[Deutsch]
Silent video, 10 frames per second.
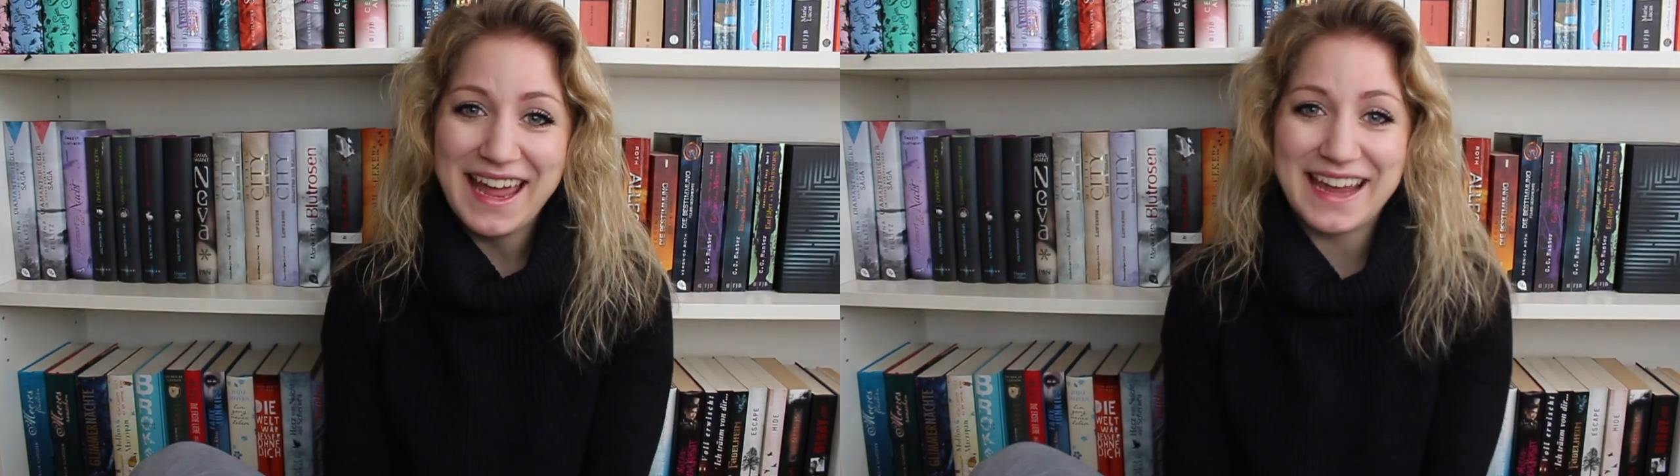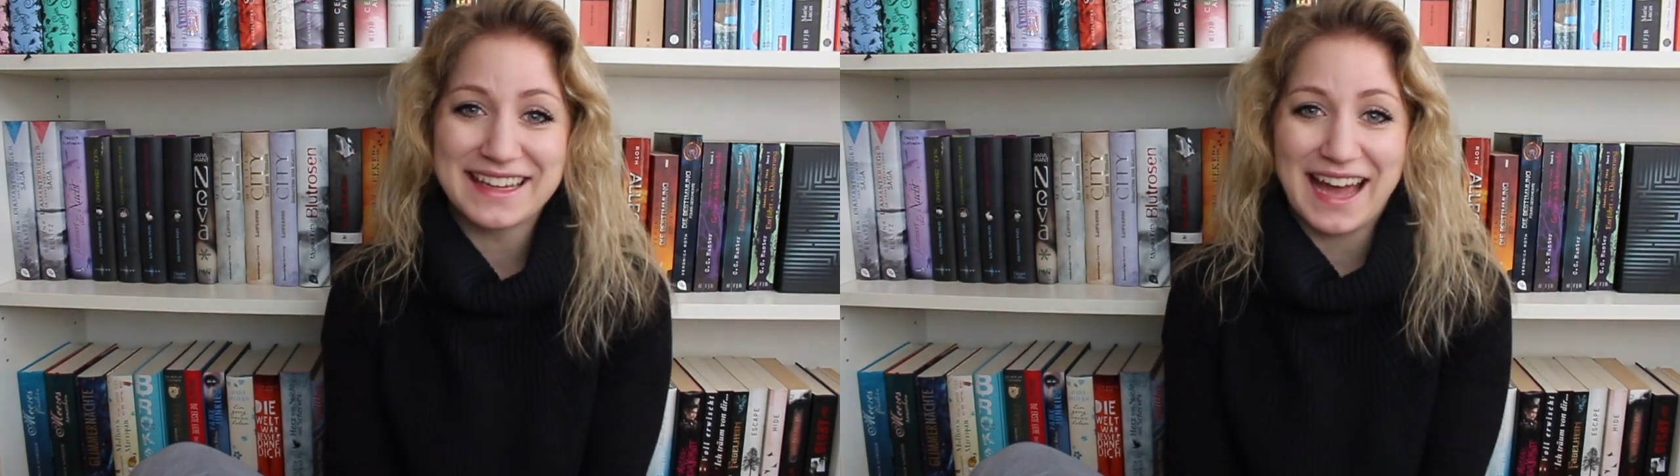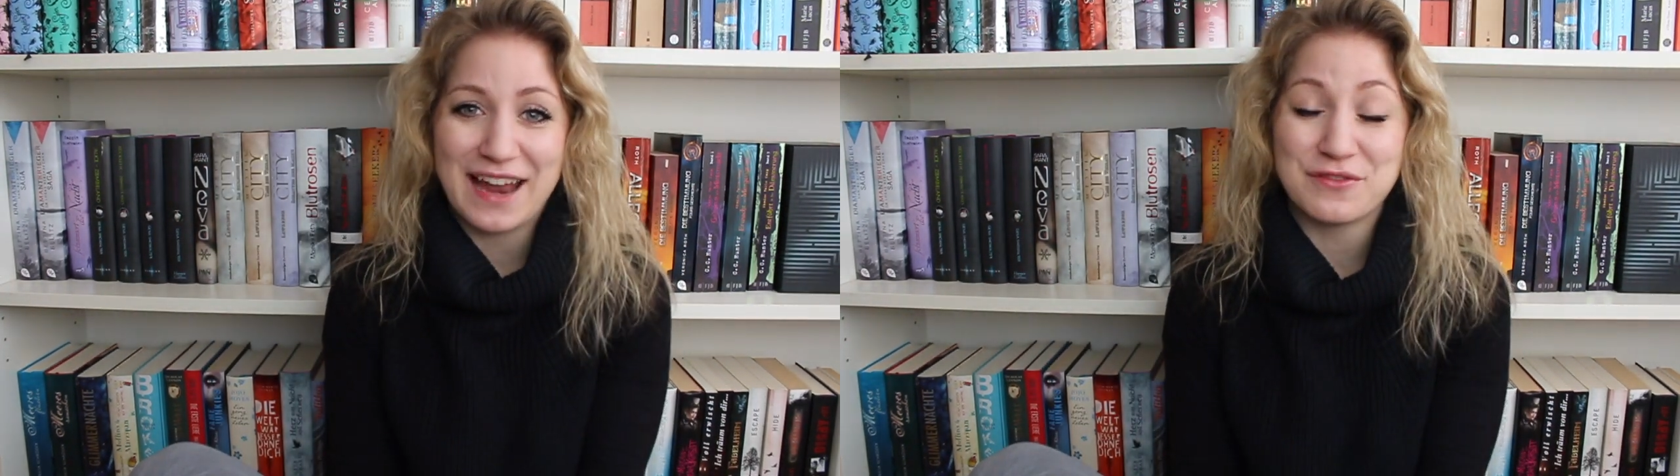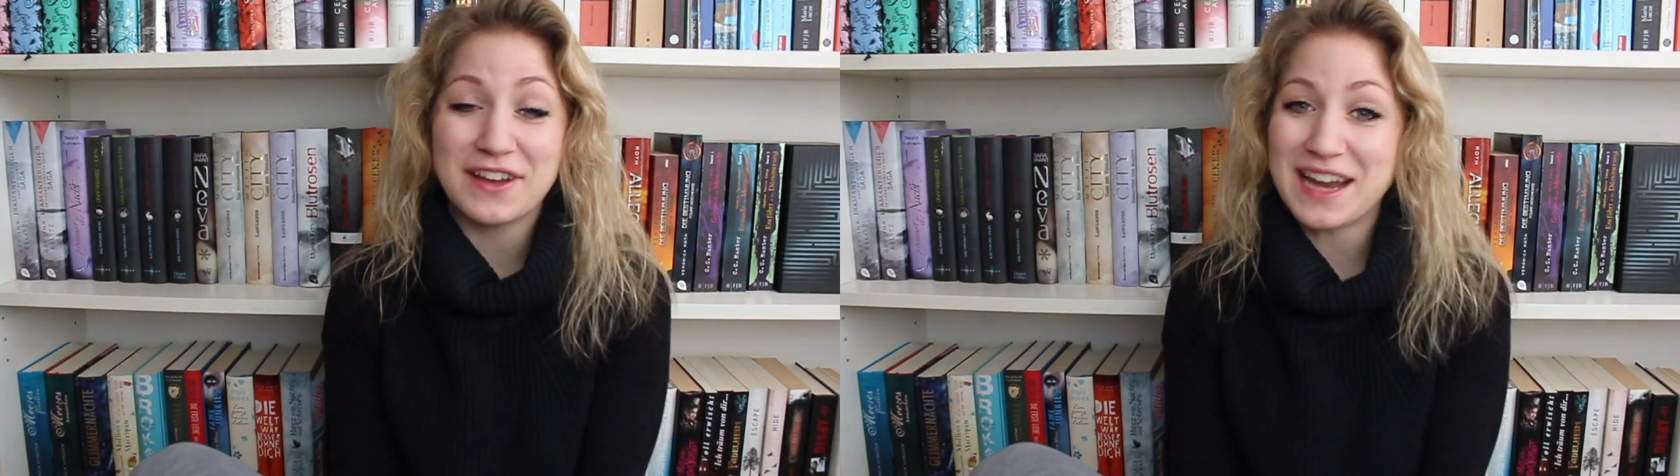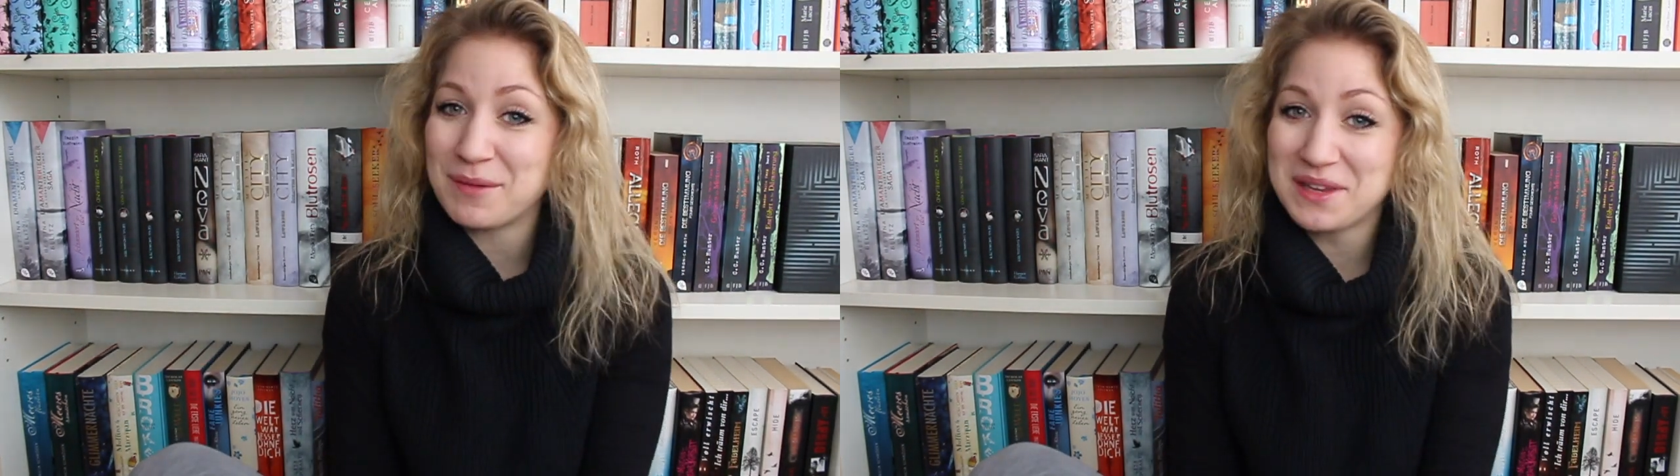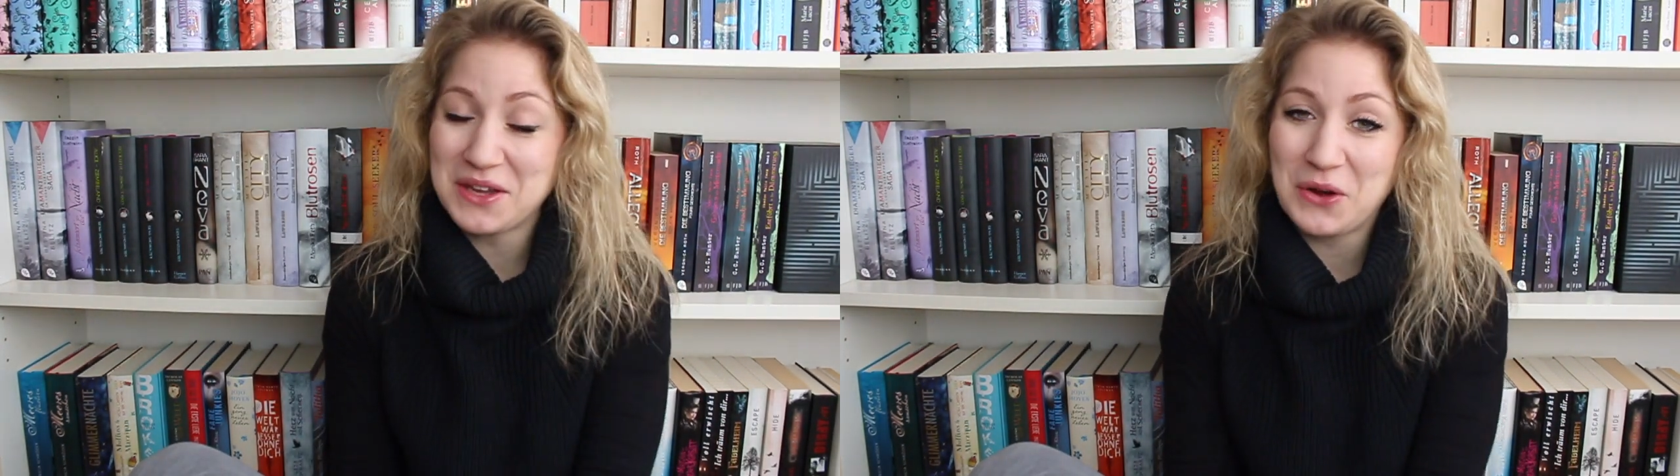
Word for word: ich kann weder mir